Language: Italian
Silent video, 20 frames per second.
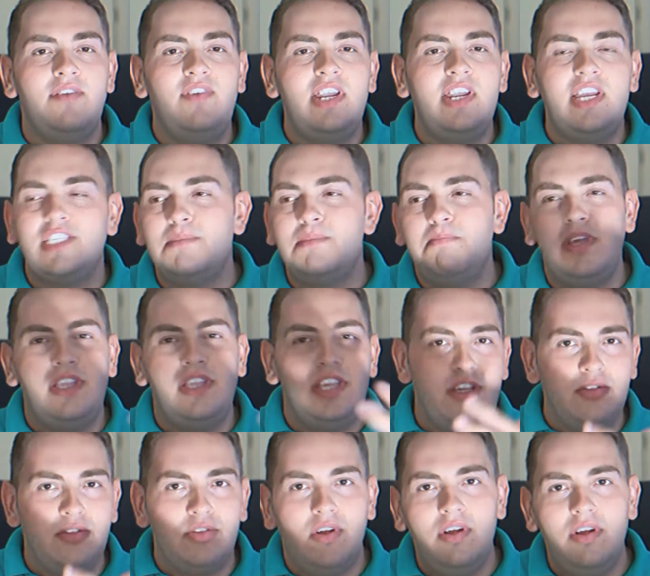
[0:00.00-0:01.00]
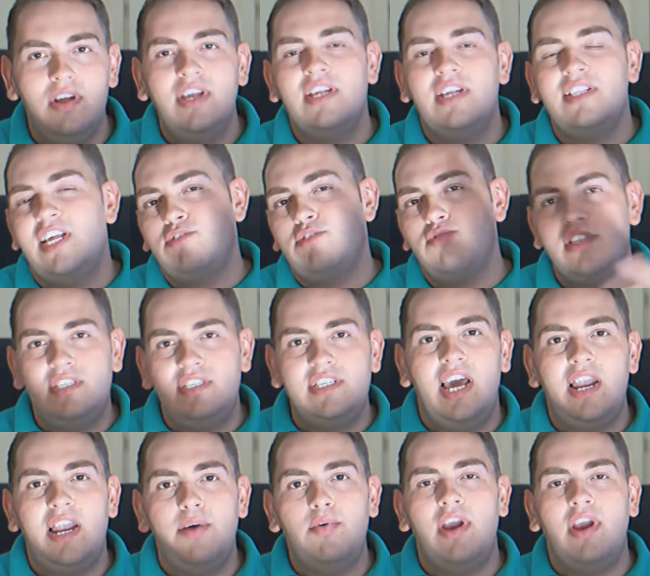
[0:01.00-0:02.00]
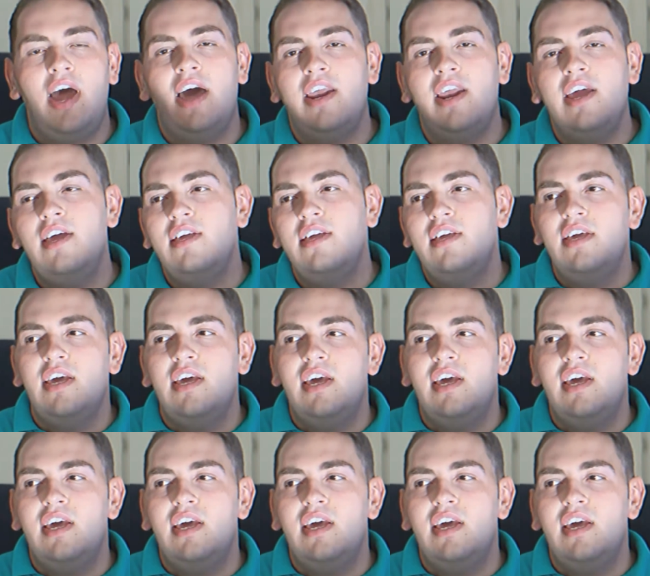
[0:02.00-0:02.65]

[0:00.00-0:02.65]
viene spedito da sua zia a lavorare,